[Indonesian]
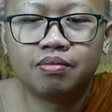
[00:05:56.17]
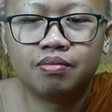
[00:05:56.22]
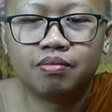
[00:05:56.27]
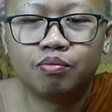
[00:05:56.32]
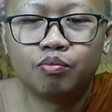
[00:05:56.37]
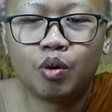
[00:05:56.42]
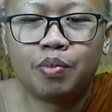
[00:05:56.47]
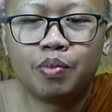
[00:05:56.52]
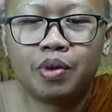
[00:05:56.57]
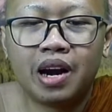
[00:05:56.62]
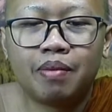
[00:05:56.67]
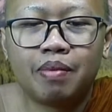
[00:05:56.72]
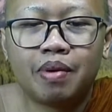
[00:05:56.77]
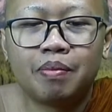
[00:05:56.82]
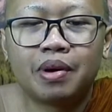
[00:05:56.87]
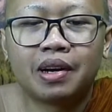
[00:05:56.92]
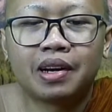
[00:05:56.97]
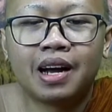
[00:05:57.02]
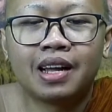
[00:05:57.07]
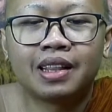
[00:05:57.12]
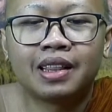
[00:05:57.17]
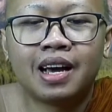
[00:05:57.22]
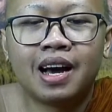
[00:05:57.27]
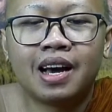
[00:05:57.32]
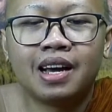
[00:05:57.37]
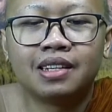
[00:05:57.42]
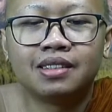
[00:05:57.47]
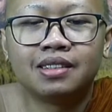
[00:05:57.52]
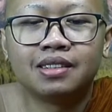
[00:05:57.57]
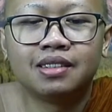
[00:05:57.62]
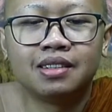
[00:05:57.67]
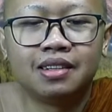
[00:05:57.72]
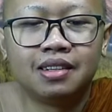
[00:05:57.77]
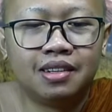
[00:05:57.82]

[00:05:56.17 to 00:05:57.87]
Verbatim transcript: beberapa perkataan